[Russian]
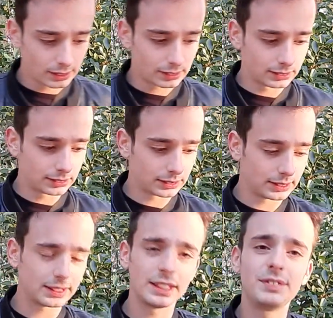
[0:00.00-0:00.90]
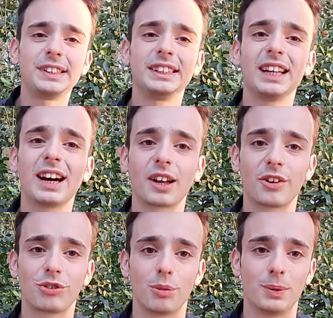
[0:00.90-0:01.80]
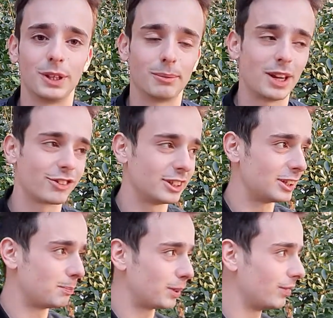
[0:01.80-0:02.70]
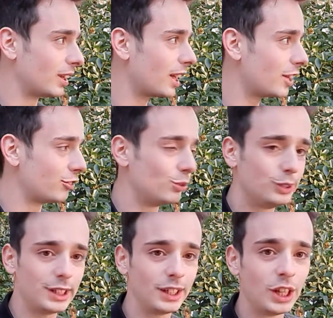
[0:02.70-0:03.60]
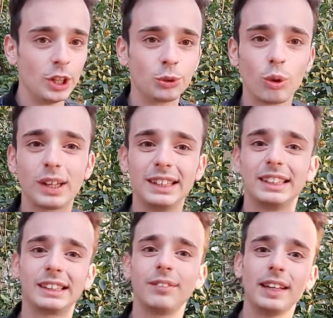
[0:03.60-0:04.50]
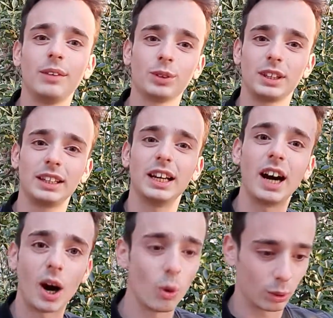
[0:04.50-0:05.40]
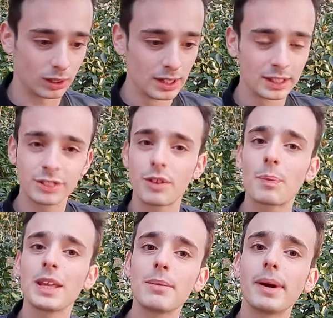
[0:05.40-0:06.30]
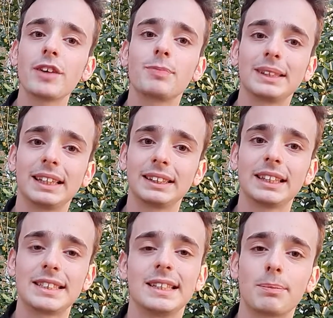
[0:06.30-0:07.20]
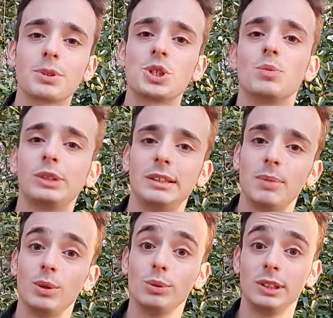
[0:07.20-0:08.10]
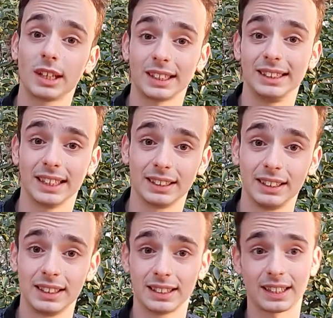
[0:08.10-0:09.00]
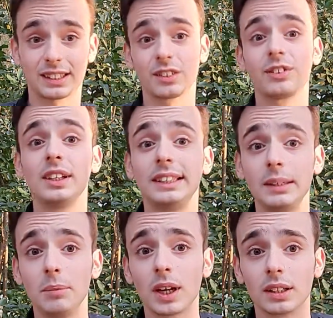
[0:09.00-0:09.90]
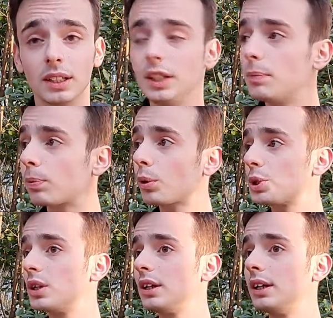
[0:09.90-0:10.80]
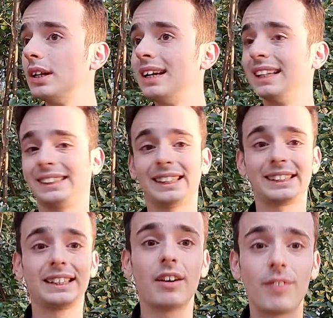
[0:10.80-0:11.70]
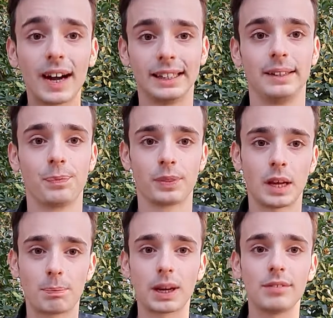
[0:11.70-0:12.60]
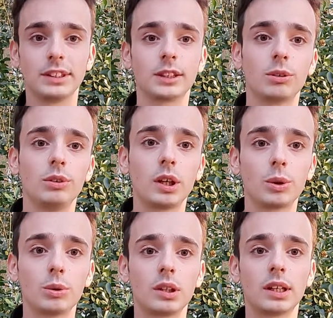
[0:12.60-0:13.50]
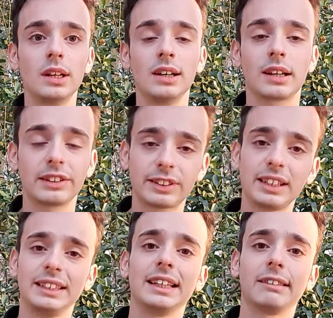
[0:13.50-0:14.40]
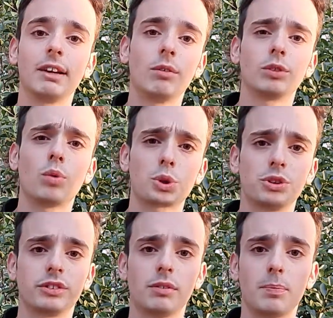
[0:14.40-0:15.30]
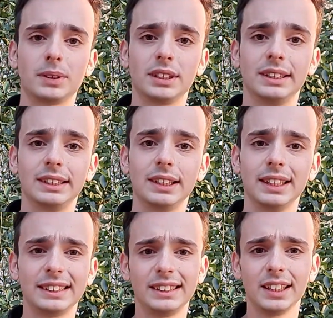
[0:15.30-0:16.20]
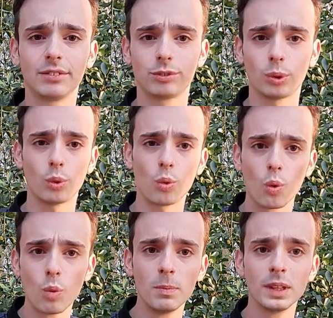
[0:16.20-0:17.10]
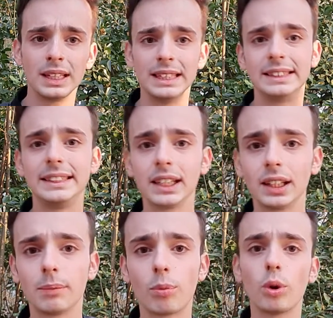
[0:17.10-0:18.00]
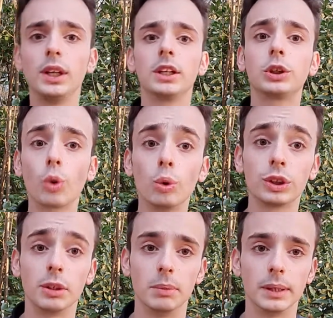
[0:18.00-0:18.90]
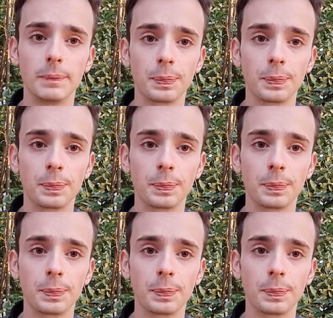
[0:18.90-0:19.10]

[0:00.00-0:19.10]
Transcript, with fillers: а, это не всегда хорошо, понимаешь, когда ты привлекаешь людей только из-за своей вот этой ауры. Ты же понимаешь подсознательно, почему к тебе люди хотят. Так это же лицемерно. Не проще ли создавать, направить эту энергию на раскрытие своего творческого потенциала, сделав свой ум и тело более тонкими?